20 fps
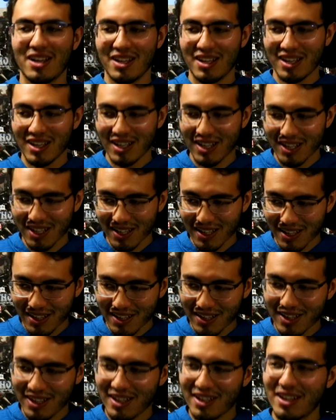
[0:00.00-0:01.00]

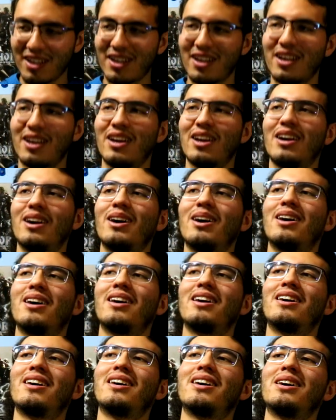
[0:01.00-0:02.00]
Y sí, no,
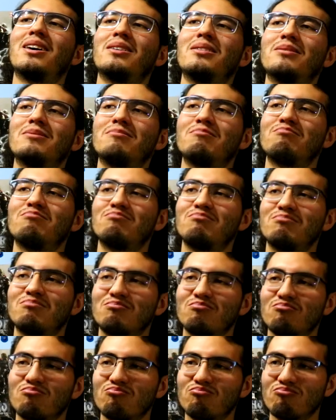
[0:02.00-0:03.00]
es todo.
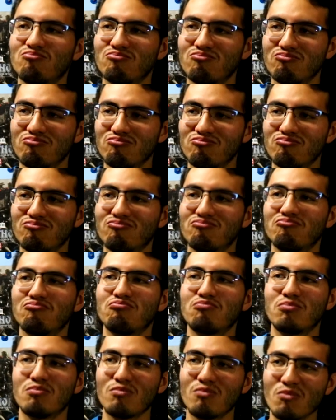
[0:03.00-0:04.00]
Felices fiestas.
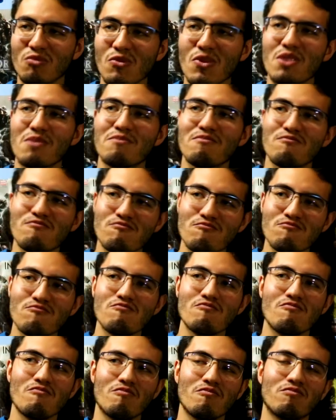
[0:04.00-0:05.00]
Eh,
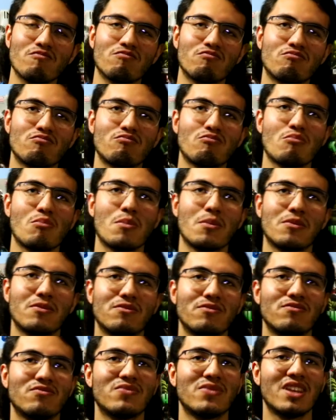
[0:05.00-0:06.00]
conduzcan con cuidado.
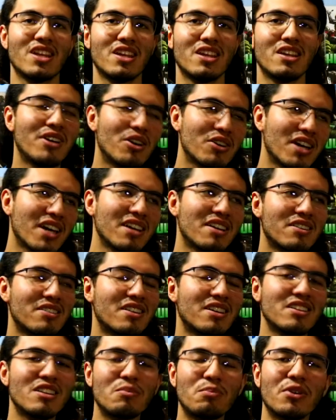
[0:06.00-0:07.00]
Ok, creo
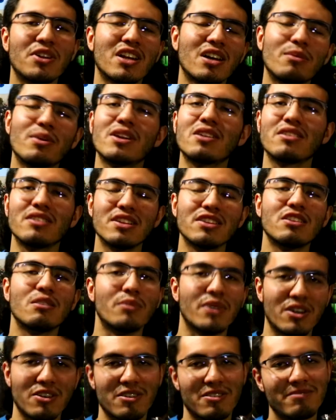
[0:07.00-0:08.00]
que no podría haberlo dicho
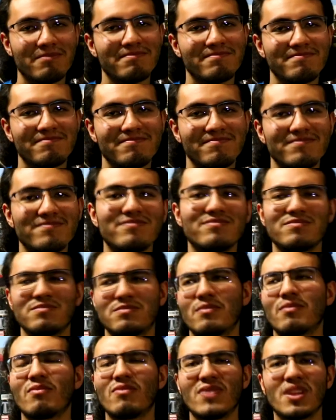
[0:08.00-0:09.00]
mejor. Sí.
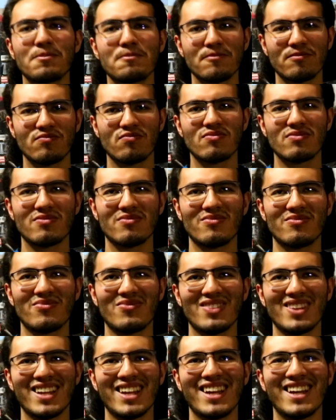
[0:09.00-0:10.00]
Y
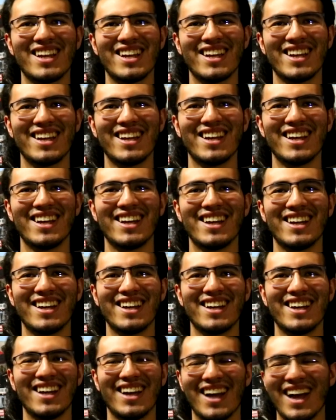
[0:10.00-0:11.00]
deposítenos en la cuenta que va a
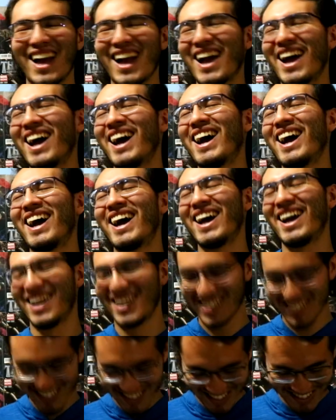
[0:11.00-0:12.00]
colocar el señor
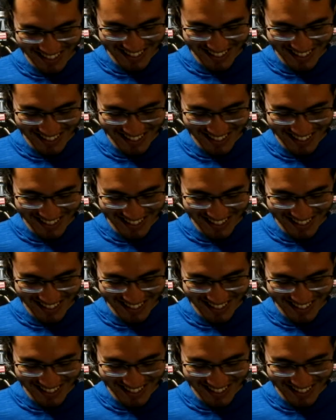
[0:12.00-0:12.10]
Lalo porque